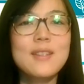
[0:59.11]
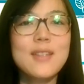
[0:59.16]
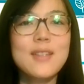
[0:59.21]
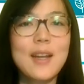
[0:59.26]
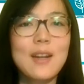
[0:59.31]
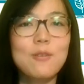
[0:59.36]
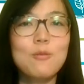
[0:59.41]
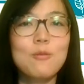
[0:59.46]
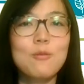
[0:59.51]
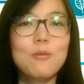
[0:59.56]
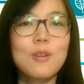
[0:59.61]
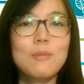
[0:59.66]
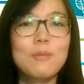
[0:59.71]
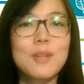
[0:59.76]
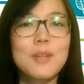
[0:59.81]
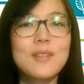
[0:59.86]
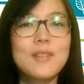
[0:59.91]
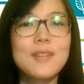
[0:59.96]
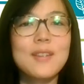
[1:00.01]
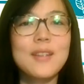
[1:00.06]
加入我
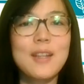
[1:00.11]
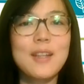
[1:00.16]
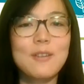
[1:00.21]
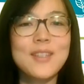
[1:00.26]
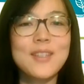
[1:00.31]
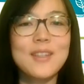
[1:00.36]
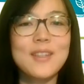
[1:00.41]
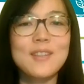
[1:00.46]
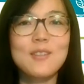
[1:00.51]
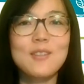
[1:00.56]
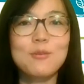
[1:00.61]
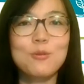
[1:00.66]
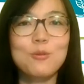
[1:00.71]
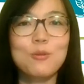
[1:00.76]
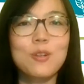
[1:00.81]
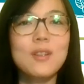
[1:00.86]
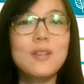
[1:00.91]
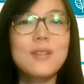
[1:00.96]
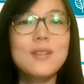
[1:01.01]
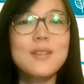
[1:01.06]
们，了解更
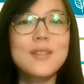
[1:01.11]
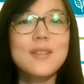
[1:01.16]
多。